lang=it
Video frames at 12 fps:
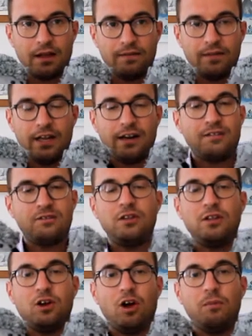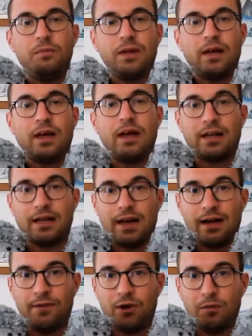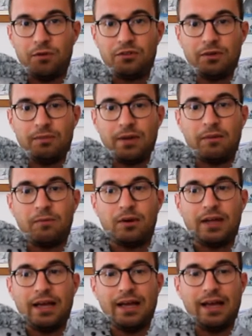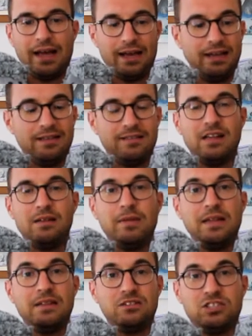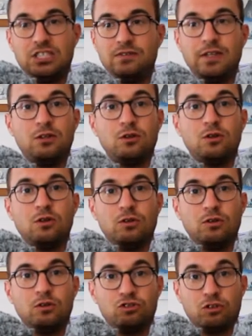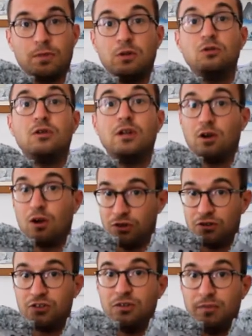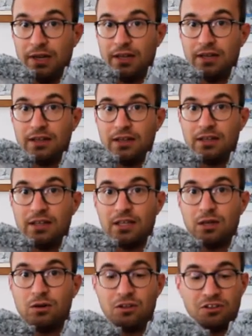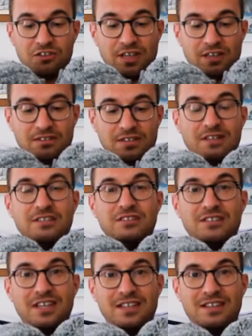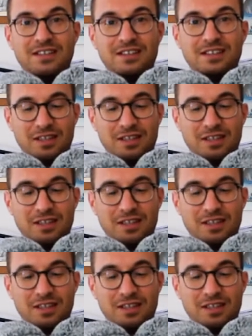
Nelle relazioni di coppia accade, come sappiamo, che eh, inizialmente si vedono soprattutto le cose simili, quindi si sta stretti stretti.